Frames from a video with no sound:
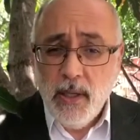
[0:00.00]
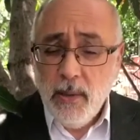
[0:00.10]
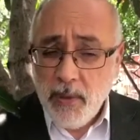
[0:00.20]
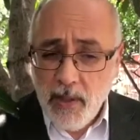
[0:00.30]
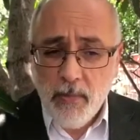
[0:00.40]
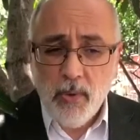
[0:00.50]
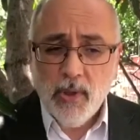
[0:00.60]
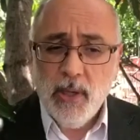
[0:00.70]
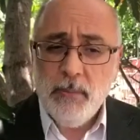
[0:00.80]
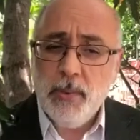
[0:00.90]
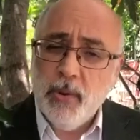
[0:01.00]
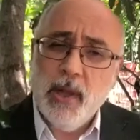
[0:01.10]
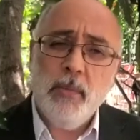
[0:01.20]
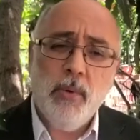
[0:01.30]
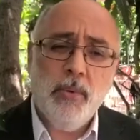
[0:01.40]
Y pedimos que
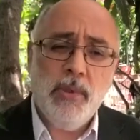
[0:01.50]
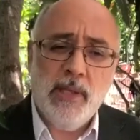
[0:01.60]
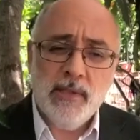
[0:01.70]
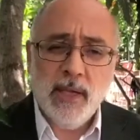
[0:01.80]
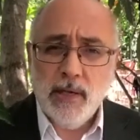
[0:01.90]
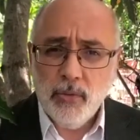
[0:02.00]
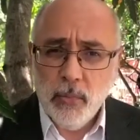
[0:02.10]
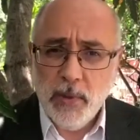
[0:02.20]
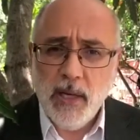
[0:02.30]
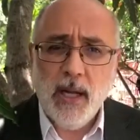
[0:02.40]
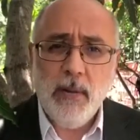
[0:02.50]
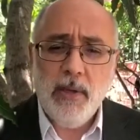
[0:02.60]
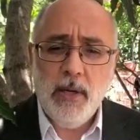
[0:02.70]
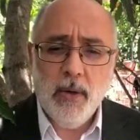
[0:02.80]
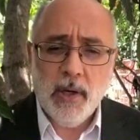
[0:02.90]
podamos utilizar el
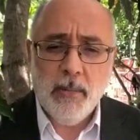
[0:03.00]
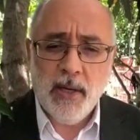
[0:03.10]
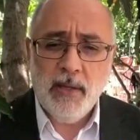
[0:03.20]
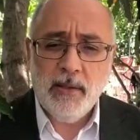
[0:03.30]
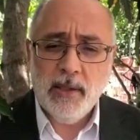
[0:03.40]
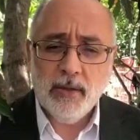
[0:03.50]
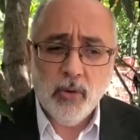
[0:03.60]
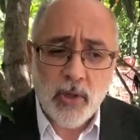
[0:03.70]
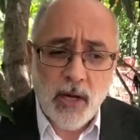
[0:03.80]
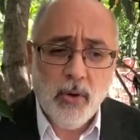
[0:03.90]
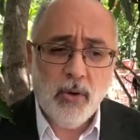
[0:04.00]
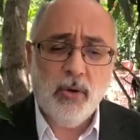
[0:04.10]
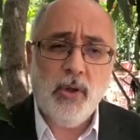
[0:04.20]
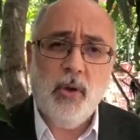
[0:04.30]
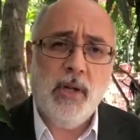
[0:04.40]
superávit y los remanentes que son
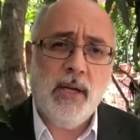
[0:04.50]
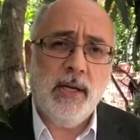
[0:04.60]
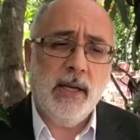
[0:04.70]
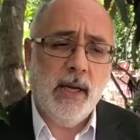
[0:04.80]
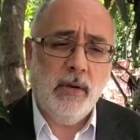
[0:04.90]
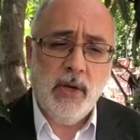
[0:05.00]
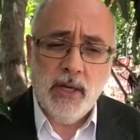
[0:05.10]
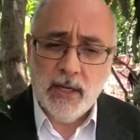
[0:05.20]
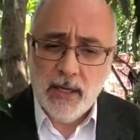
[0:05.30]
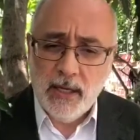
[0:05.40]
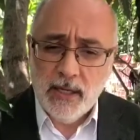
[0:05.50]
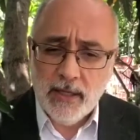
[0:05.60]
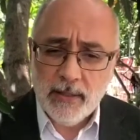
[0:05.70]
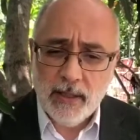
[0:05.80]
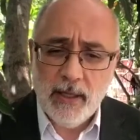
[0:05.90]
ahorros de los Gran Canarios y Gran Canarias que
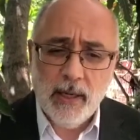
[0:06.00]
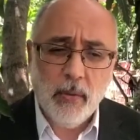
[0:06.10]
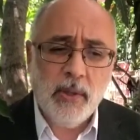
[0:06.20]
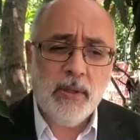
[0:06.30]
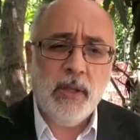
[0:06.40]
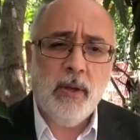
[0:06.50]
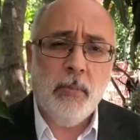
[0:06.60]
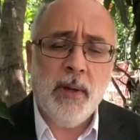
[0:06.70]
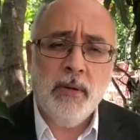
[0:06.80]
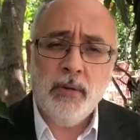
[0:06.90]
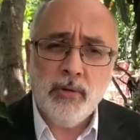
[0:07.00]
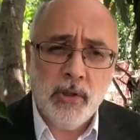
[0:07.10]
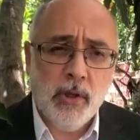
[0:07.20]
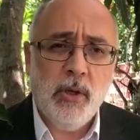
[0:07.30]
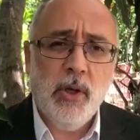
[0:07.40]
están en la cuenta de los bancos sin
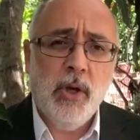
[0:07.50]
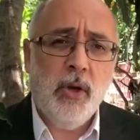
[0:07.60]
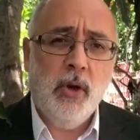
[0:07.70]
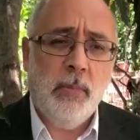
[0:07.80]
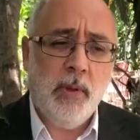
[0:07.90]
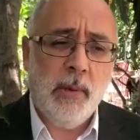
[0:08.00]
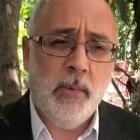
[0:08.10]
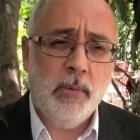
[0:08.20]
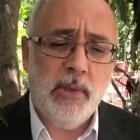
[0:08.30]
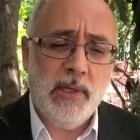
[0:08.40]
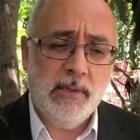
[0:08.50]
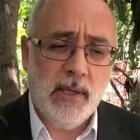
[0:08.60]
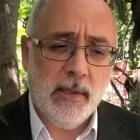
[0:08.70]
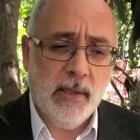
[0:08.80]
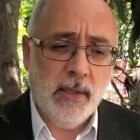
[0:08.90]
que los podamos utilizar.